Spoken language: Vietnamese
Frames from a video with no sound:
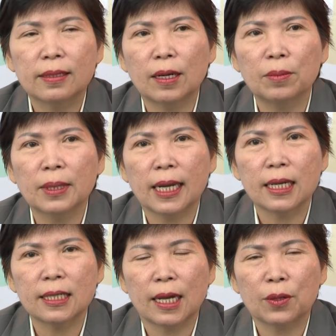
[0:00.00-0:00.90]
trong ngành
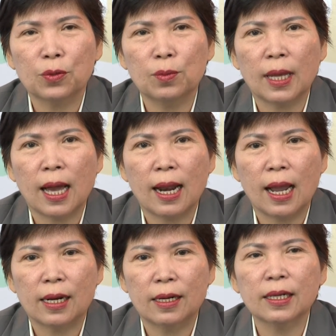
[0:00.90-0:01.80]
khách sạn của chúng ta
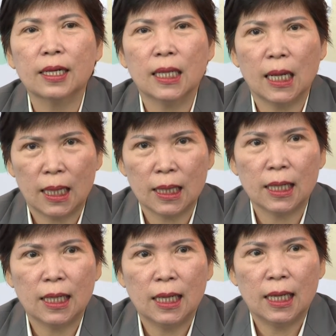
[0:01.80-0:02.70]
là rất cần thiết.
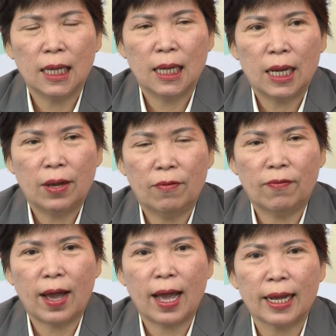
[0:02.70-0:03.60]

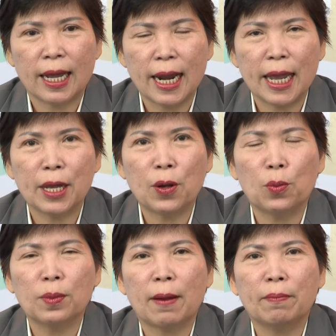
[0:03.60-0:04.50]
Và cái này
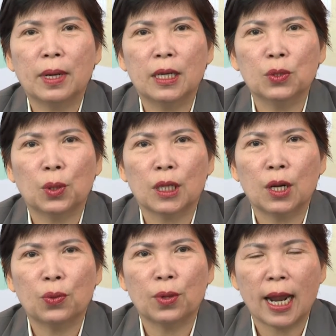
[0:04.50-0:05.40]
cũng nằm ở chuẩn
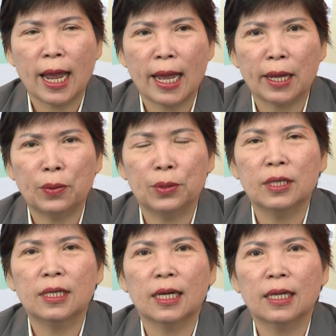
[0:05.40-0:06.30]
đầu ra của
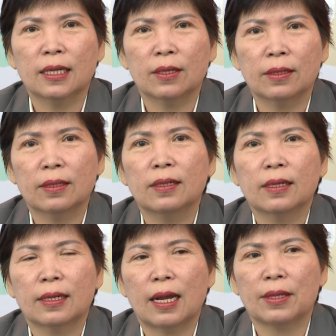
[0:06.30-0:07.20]
chương trình
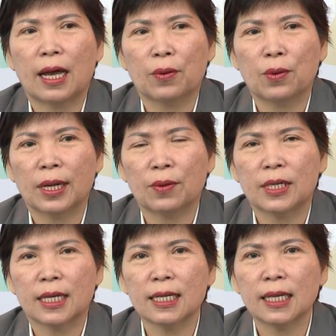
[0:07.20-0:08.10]
đào tạo của ngành
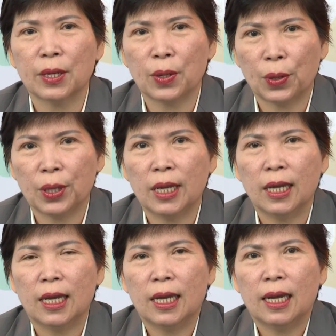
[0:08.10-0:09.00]
quản trị khách sạn rồi.
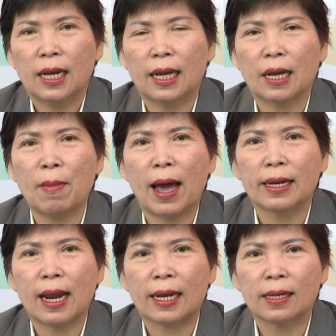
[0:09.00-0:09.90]
Là các bạn
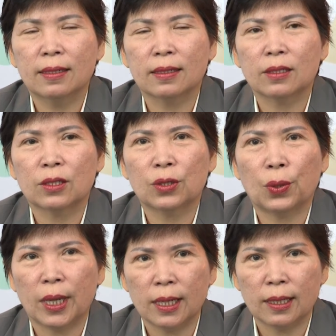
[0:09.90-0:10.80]
đạt được
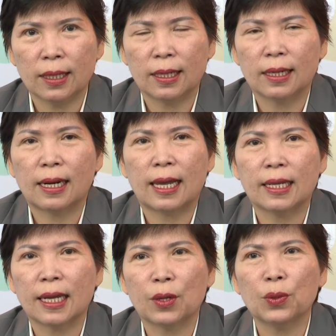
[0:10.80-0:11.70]
TOEIC là
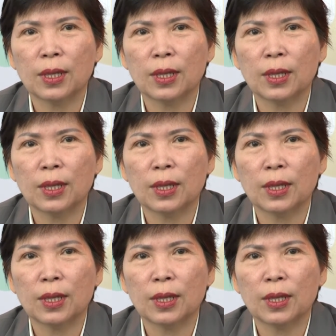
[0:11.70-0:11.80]
tiếng Anh quốc